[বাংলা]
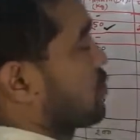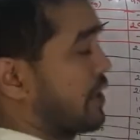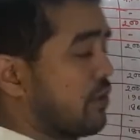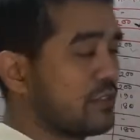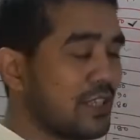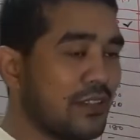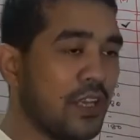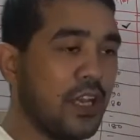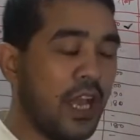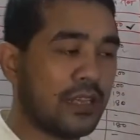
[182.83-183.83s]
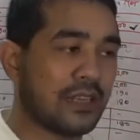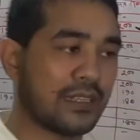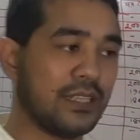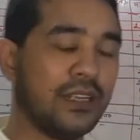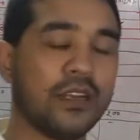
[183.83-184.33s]
করে অর্থাৎ
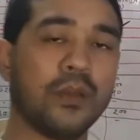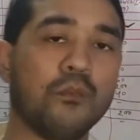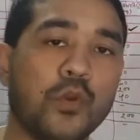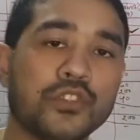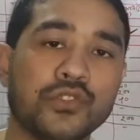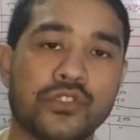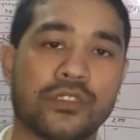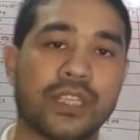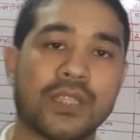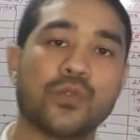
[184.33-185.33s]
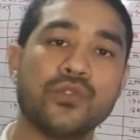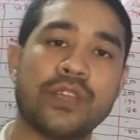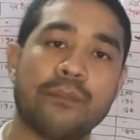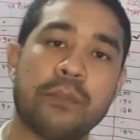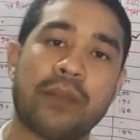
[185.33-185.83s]
তাদের মজুদ অর্থাৎ
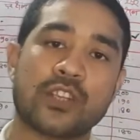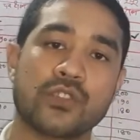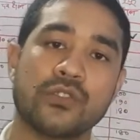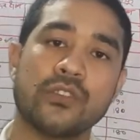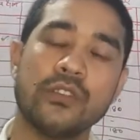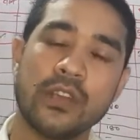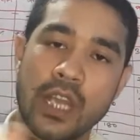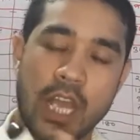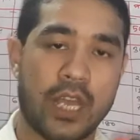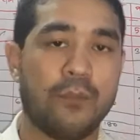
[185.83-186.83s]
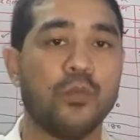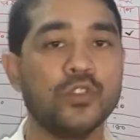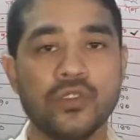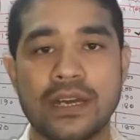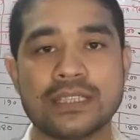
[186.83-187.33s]
গুদামে পাঁচশো টন
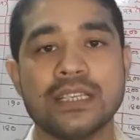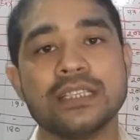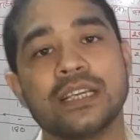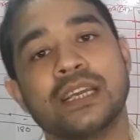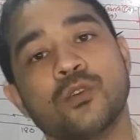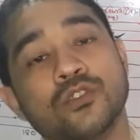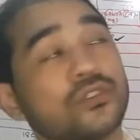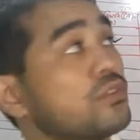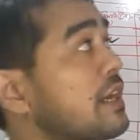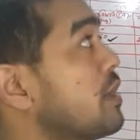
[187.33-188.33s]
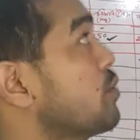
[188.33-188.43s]
পণ্য আছে যেটা কত টাকা